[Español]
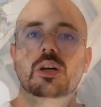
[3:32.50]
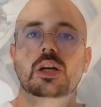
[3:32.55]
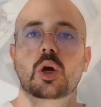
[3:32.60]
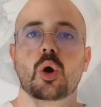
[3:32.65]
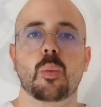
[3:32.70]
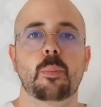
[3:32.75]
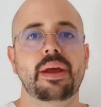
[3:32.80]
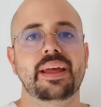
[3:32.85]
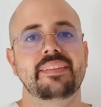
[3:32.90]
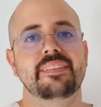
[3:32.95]
que
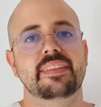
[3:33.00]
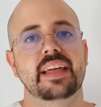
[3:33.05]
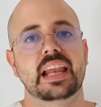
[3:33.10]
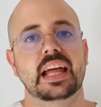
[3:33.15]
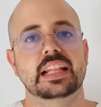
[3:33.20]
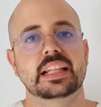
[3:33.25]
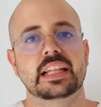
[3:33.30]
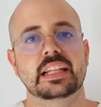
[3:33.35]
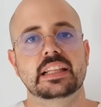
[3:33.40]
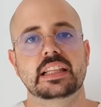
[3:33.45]
aumenta
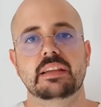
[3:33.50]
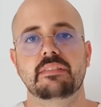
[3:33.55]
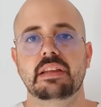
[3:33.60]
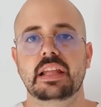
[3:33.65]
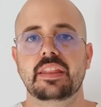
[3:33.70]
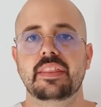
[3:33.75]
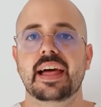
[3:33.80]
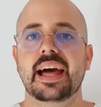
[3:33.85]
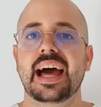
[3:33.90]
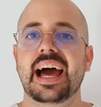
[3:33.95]
la
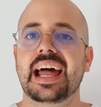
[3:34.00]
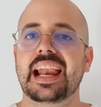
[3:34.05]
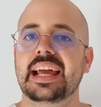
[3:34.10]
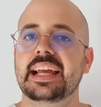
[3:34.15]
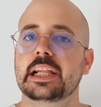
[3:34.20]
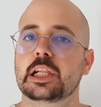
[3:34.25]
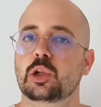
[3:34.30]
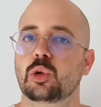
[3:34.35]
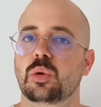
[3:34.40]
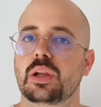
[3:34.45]
sensibilidad a la
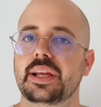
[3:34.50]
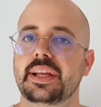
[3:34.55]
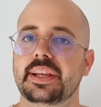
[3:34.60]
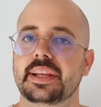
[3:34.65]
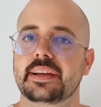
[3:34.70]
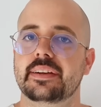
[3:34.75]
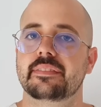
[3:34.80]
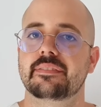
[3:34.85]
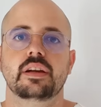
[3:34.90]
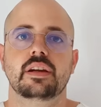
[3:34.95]
insulina.
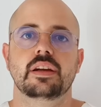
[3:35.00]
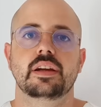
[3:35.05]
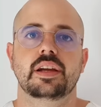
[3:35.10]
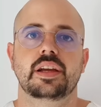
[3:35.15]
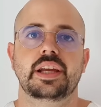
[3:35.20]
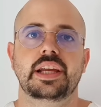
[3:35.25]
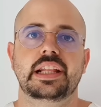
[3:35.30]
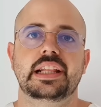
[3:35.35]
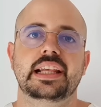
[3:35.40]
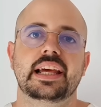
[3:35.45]

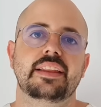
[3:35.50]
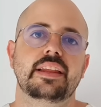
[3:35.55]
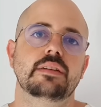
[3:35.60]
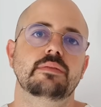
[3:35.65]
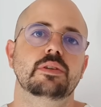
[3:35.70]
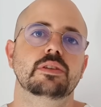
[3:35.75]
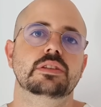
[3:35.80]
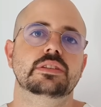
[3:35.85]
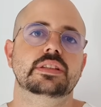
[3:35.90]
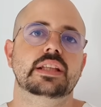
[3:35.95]
Y se ha
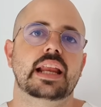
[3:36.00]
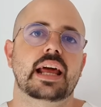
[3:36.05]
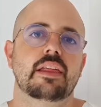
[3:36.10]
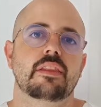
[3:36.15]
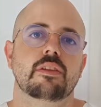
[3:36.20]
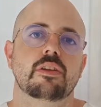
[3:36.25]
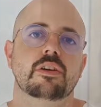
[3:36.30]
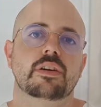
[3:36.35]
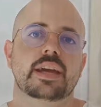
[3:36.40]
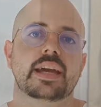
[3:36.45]

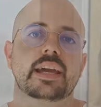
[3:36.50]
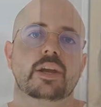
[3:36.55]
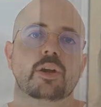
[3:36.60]
demostrado que